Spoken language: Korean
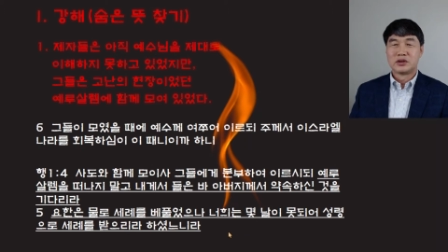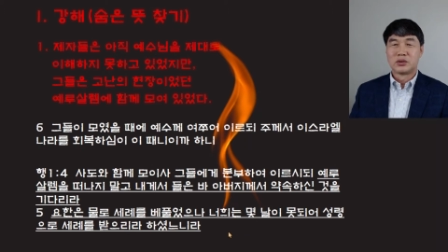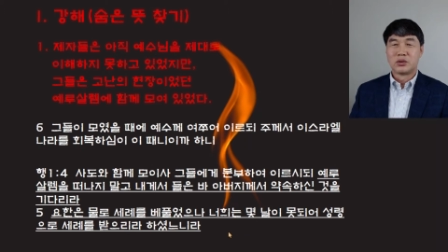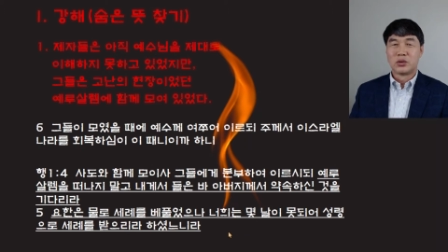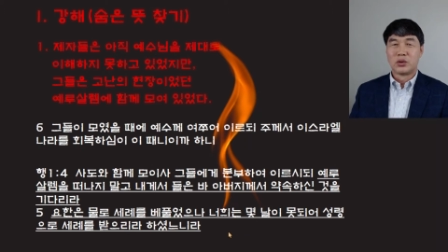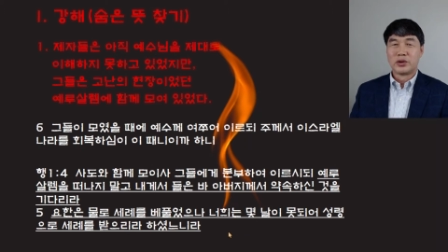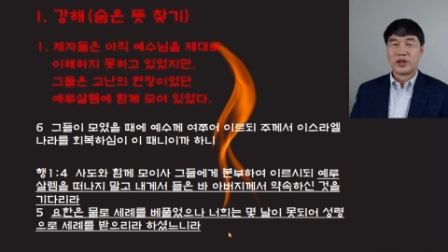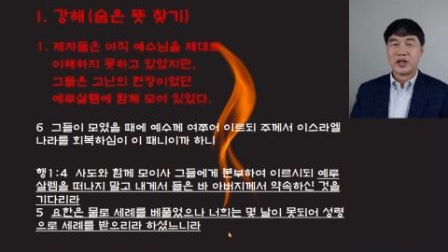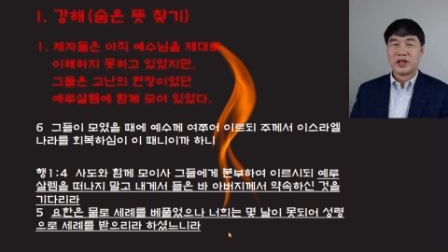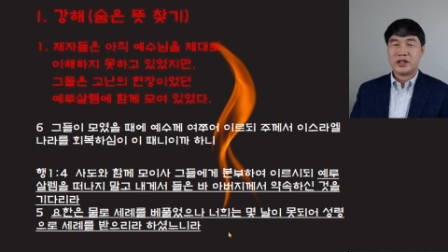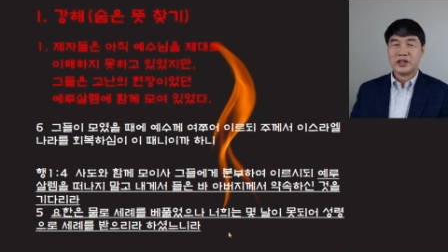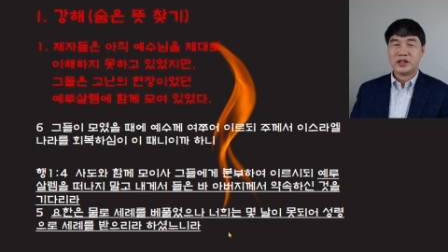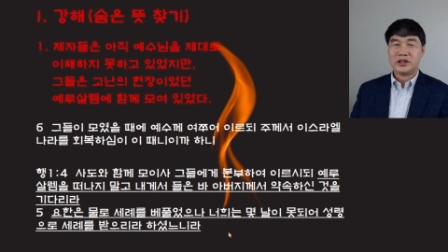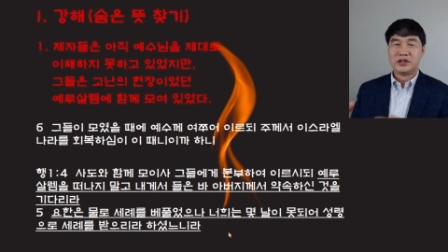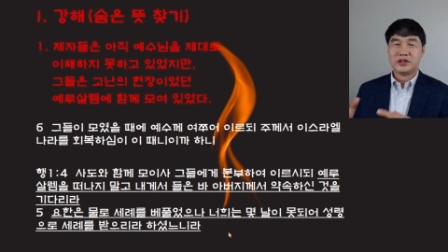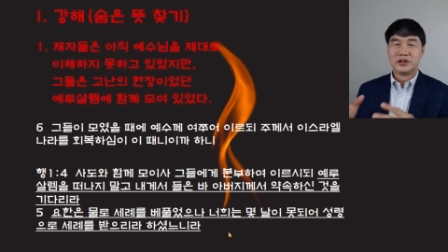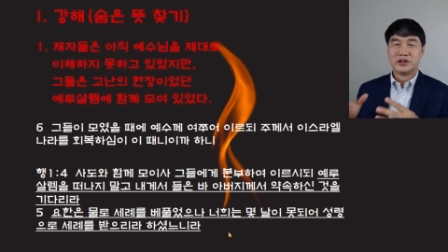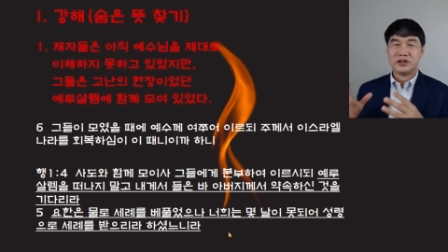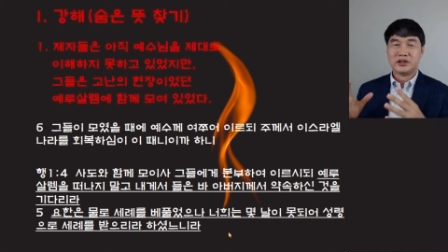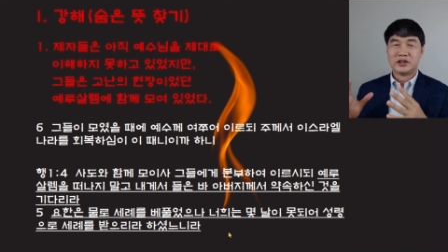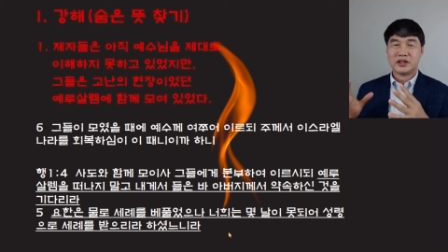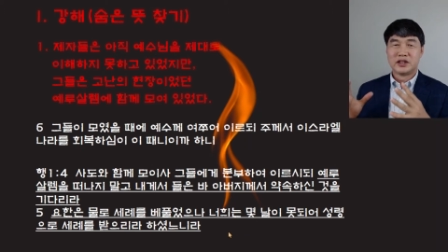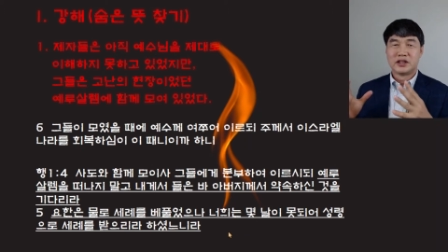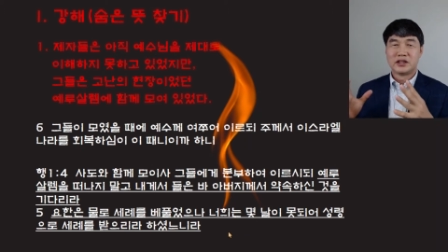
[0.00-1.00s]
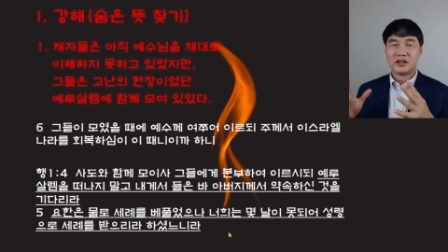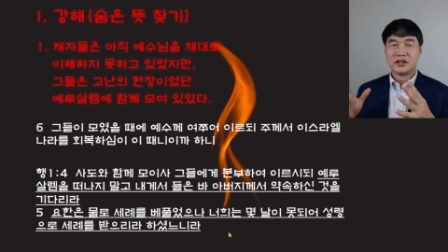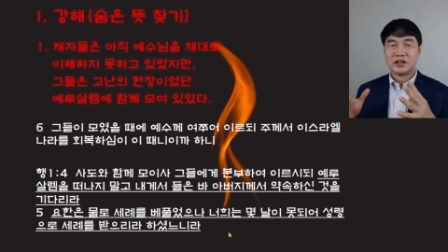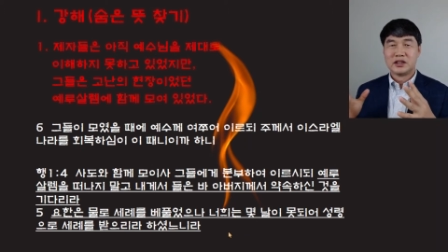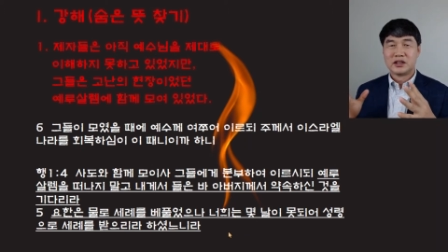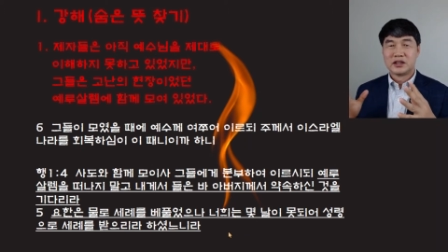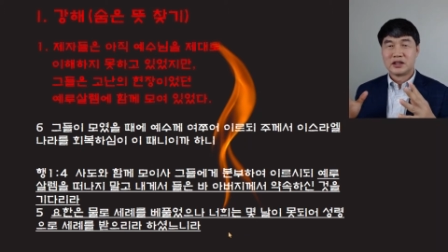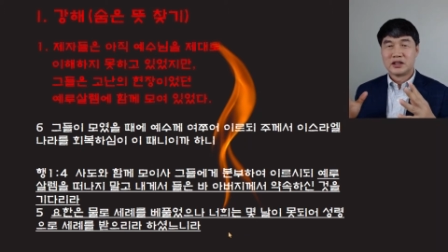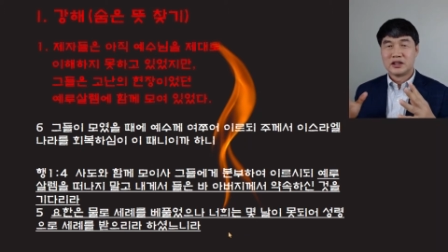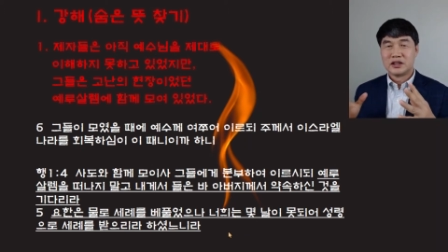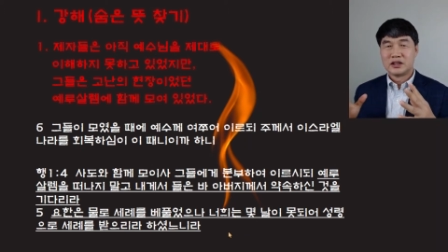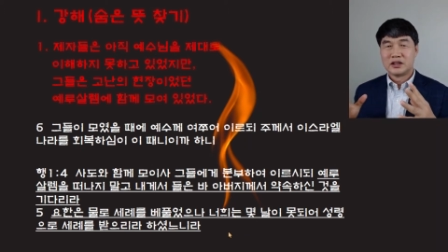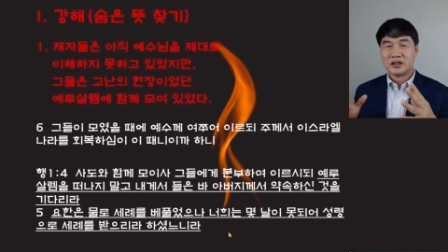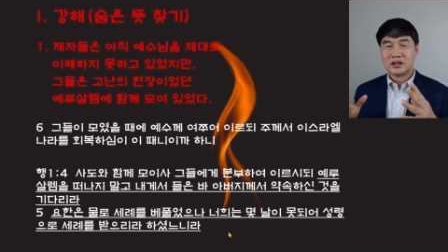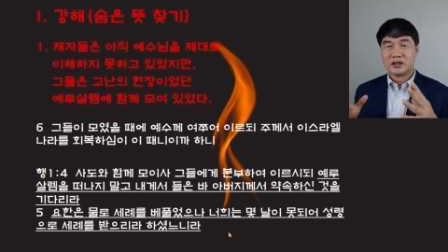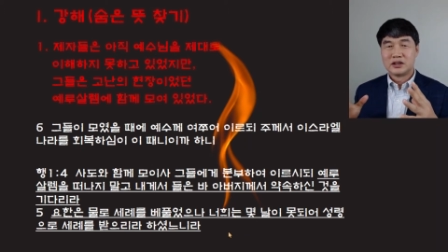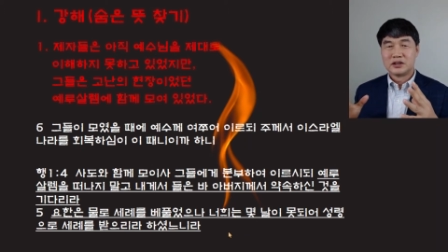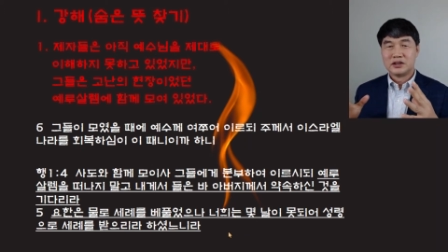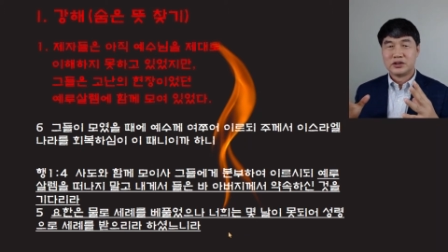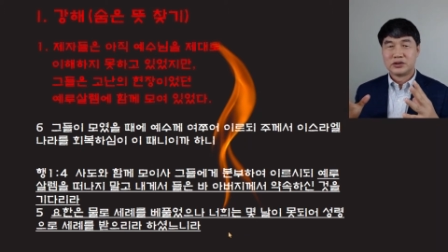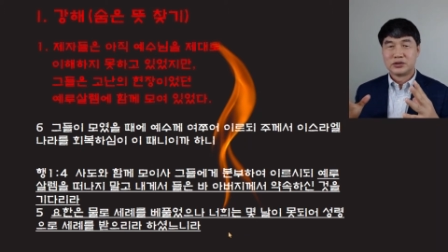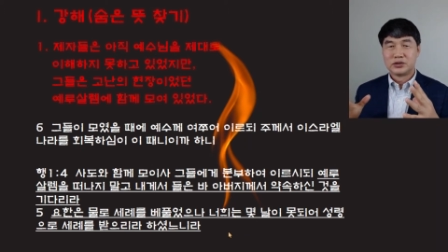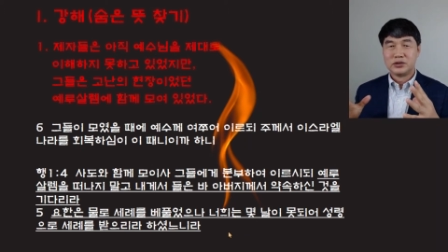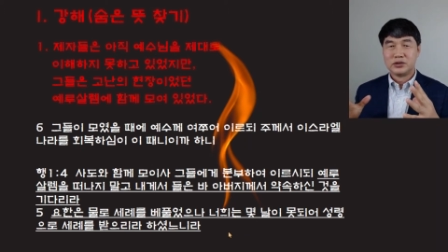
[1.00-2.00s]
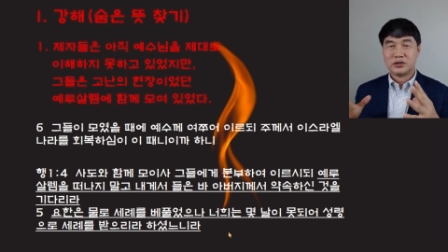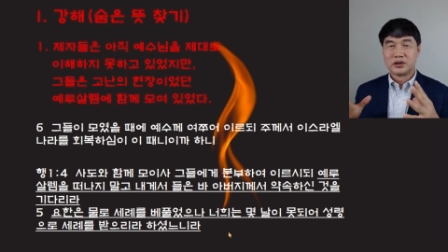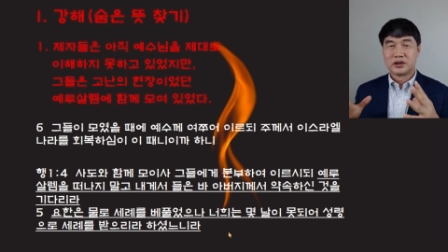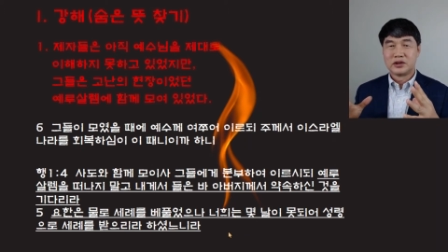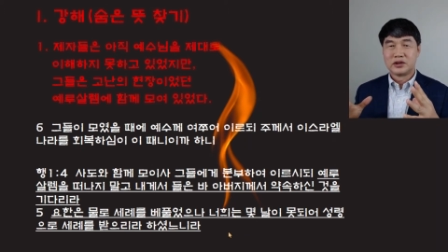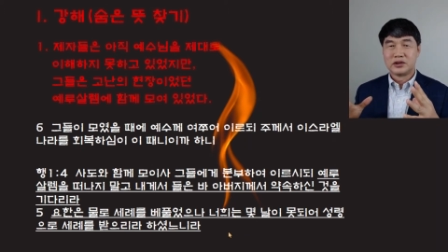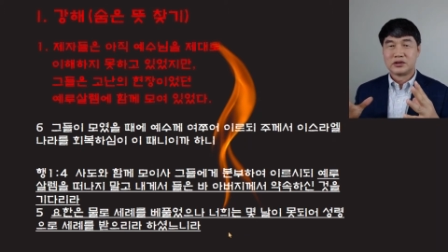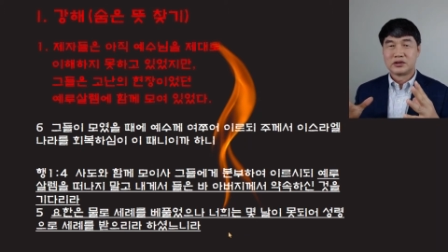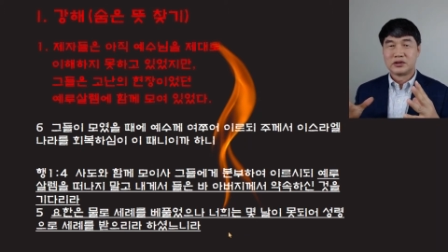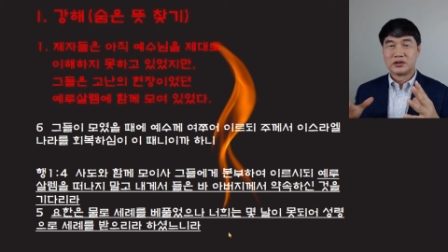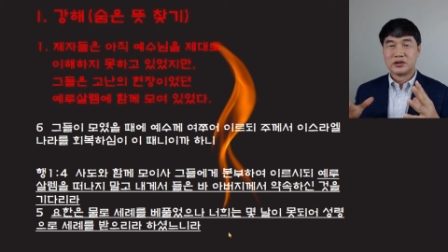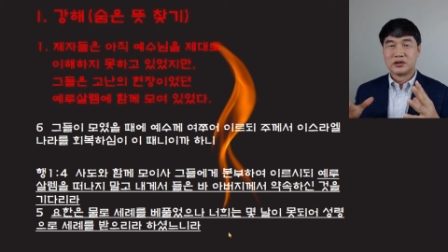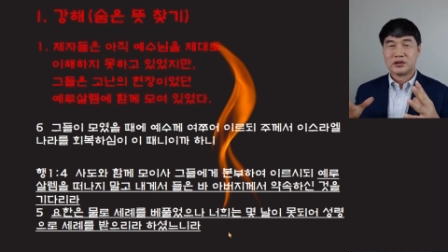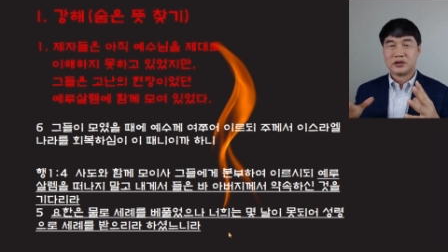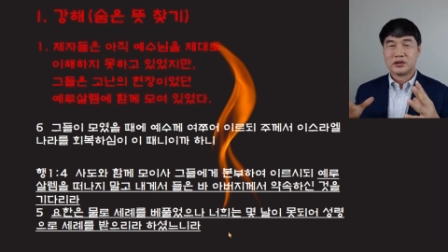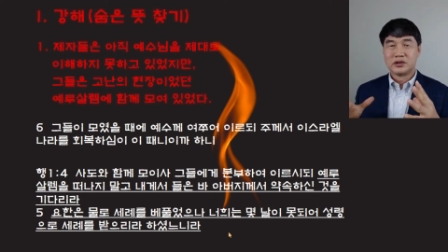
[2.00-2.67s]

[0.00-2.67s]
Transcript: 고난의 현장 내가 예수님께서